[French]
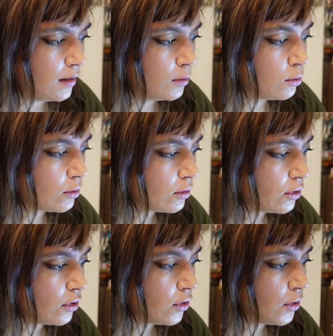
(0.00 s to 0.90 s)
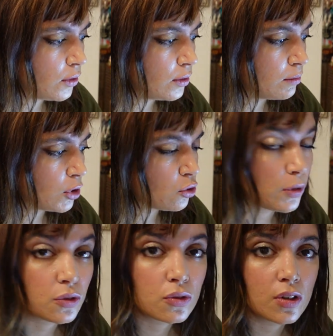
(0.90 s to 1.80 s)
Et donc, bah, je
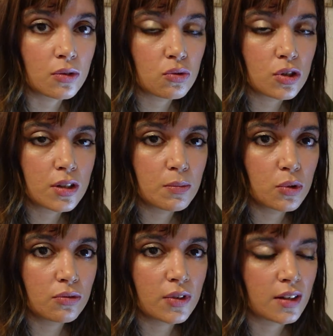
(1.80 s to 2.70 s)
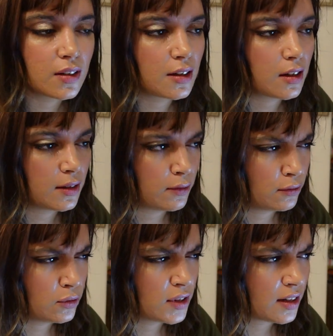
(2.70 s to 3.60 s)
pense que c'est un sujet qui peut vous,
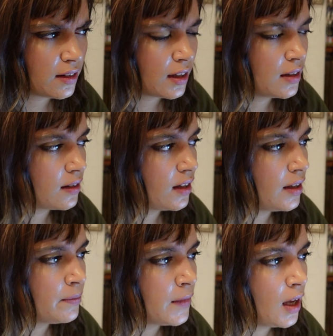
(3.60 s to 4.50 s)
vous intéresser.